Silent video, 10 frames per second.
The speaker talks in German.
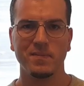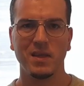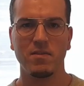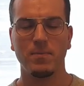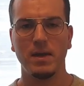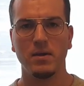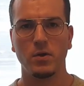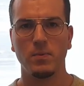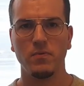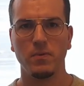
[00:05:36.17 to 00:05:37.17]
Die zweite
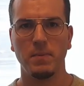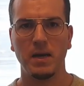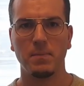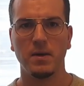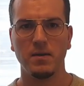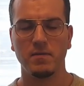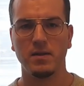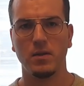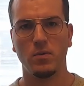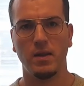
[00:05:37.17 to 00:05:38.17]
Gruppe von Merkmalen
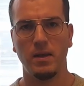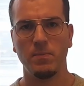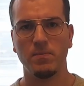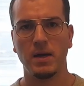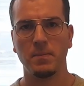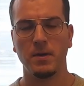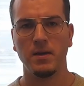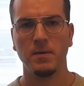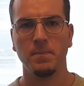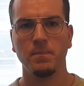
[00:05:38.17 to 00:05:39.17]
sind dann
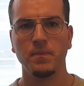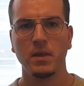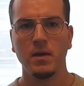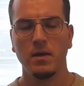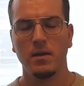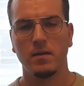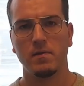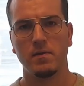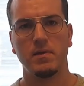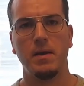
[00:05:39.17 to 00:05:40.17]
Unternehmensmerkmale.
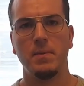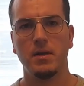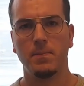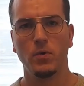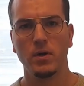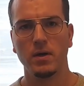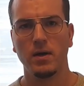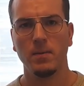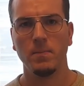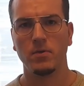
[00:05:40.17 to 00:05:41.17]
Das ist einmal der
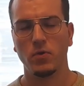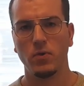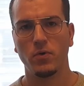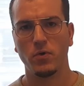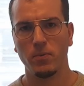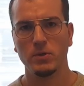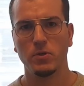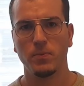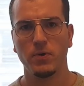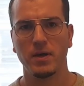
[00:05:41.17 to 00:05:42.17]
Burggraben, also
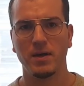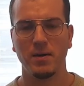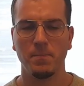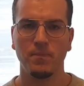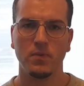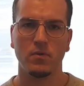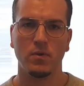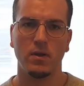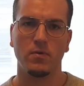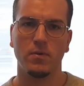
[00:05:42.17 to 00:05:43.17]
ökonomische Burggraben,
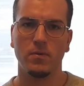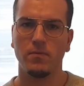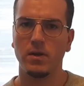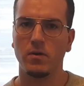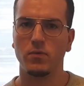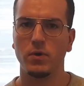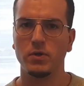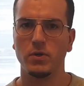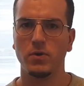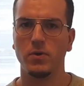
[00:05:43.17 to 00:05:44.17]
also vielleicht auf
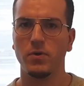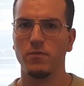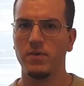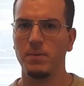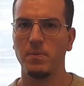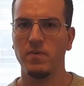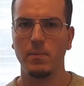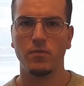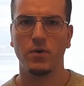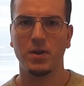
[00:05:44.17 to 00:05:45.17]
Deutsch auch noch
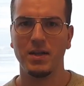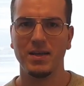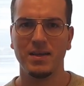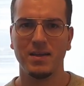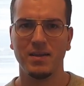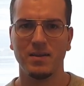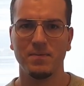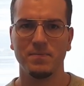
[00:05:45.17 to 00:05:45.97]
Wettbewerbsvorteil genannt.